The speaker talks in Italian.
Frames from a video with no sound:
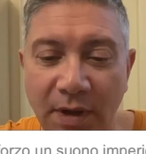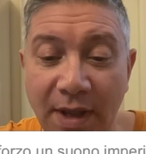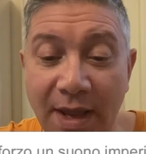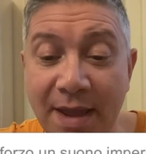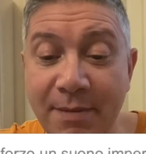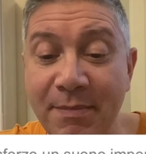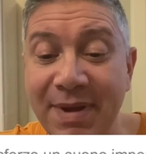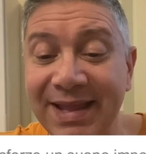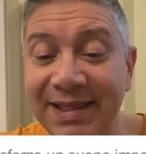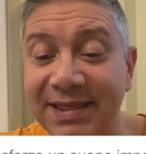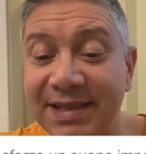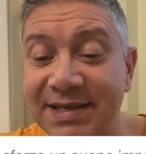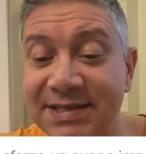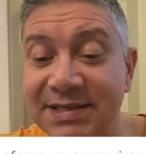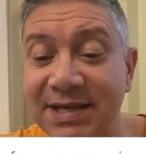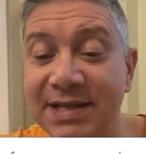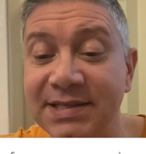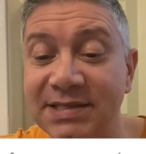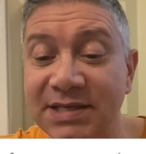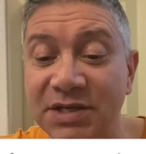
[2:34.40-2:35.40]
e emette
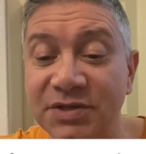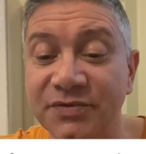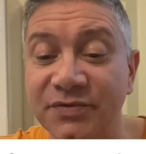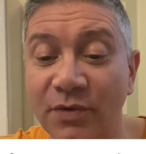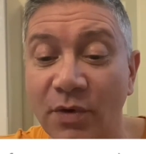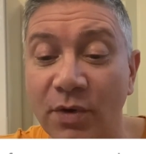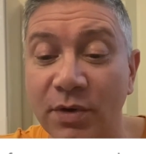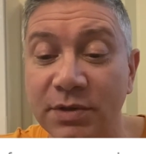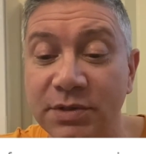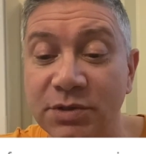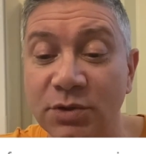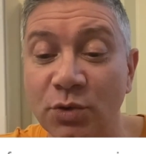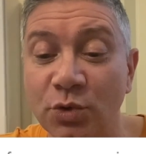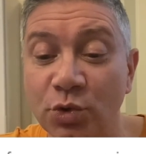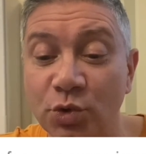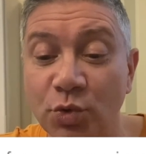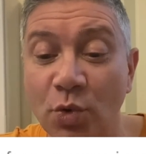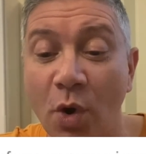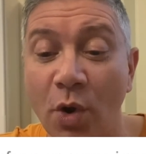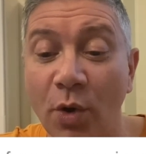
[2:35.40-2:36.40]
senza sforzo un
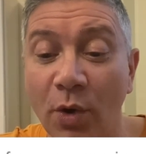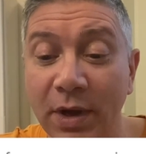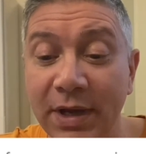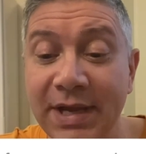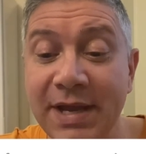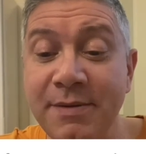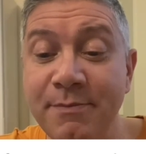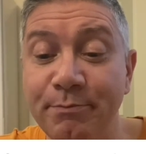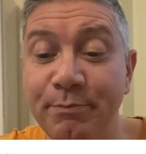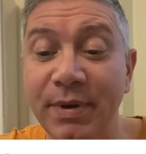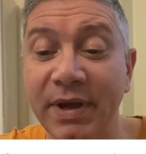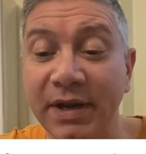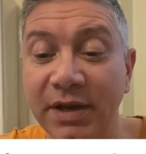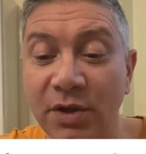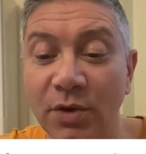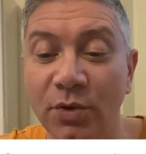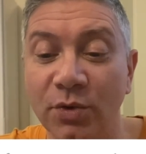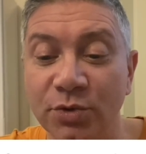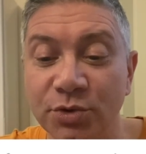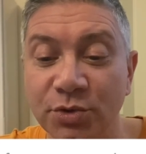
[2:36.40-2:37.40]
suono
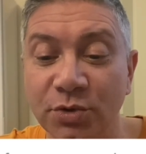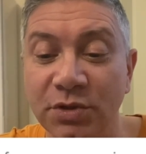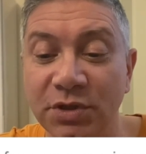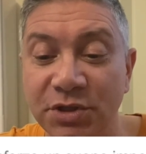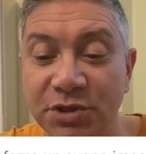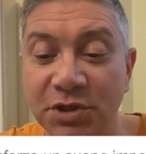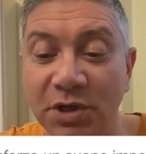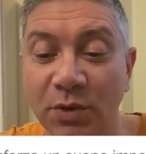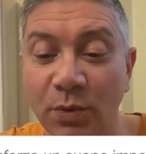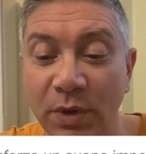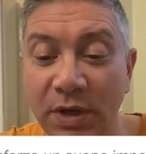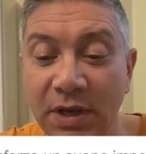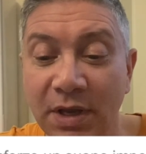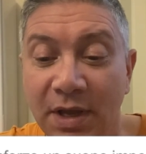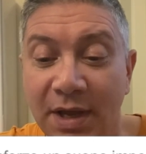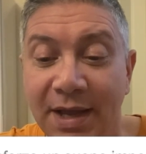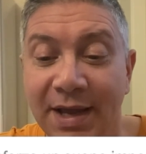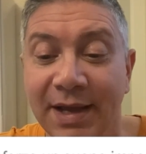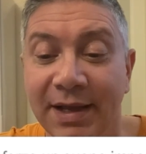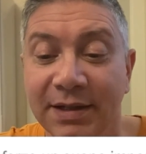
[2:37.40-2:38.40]
imperioso, dice qui,
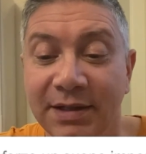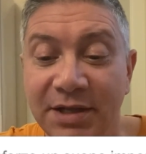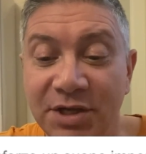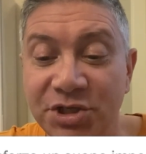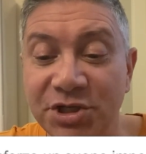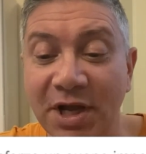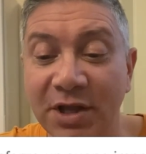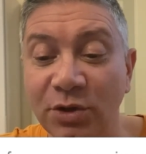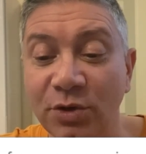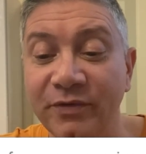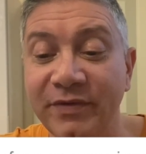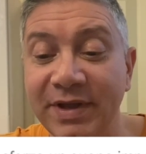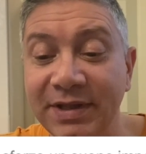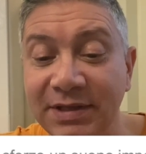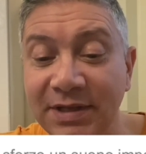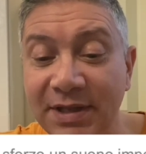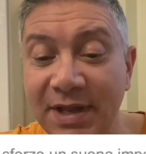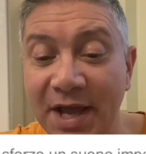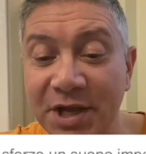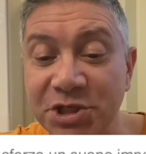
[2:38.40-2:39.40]
di
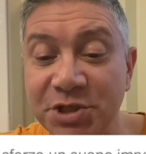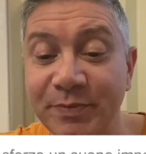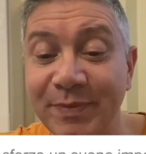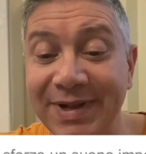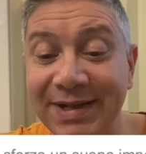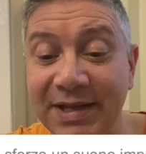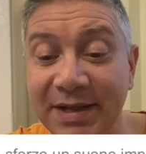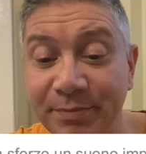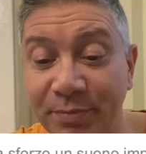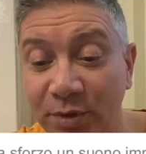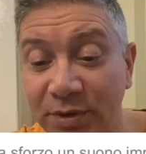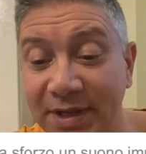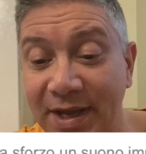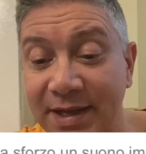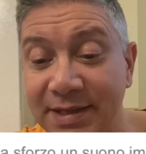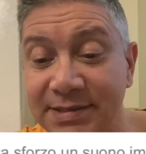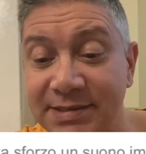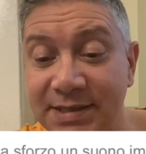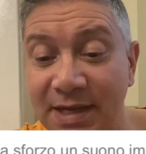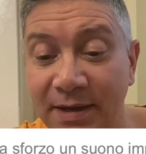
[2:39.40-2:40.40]
120 decibel di
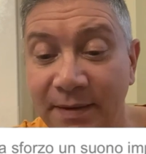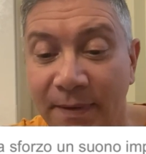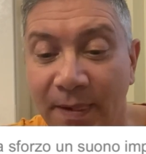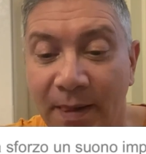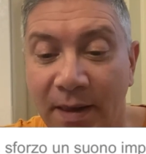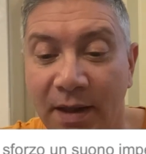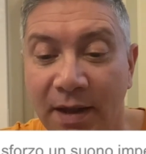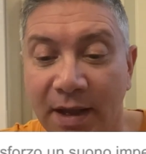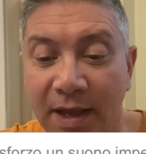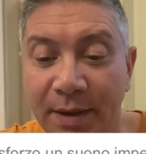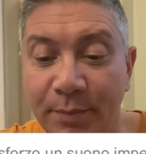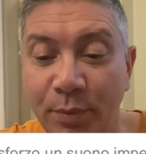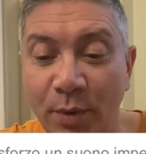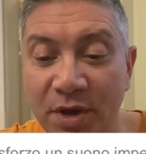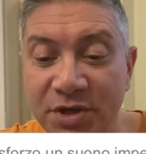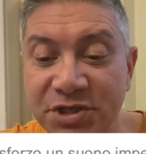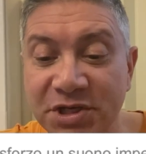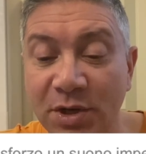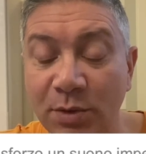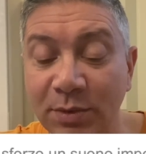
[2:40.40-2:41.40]
potenza che può
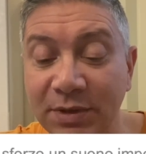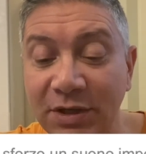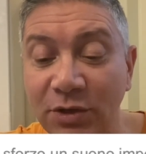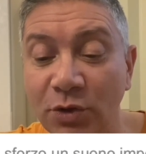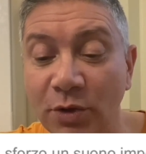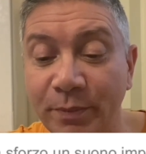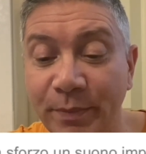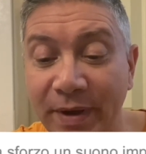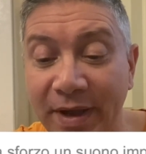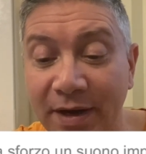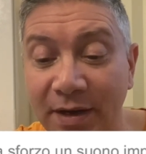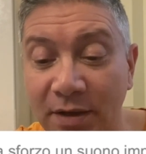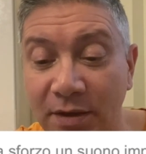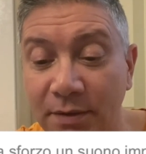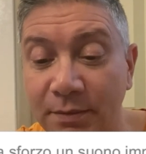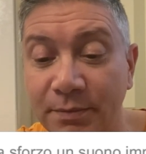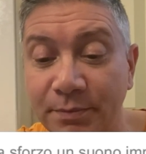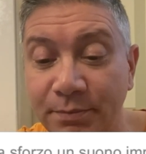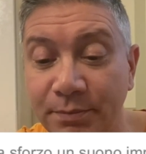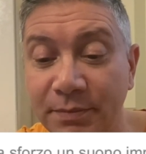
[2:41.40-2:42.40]
essere udito per
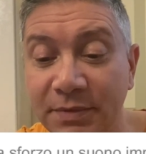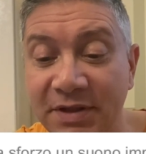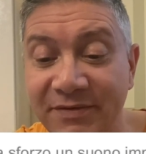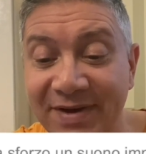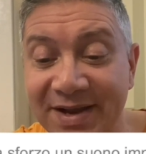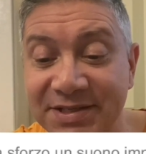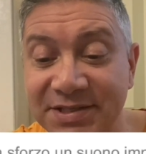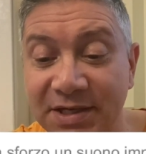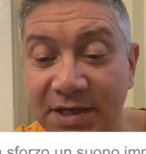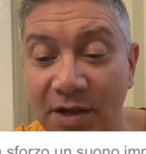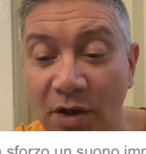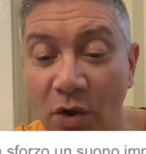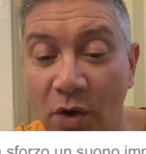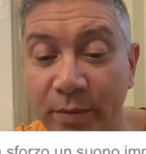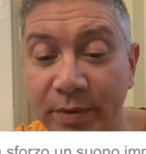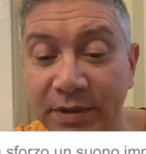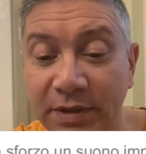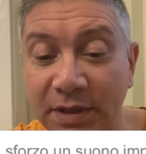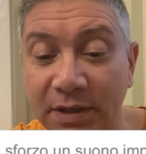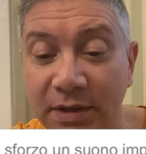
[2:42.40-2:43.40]
diversi
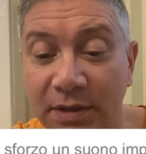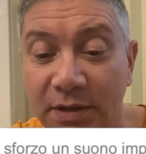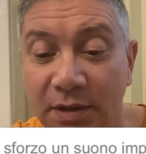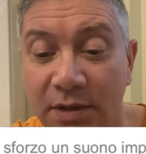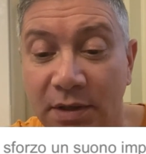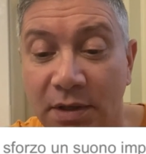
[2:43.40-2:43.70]
chilometri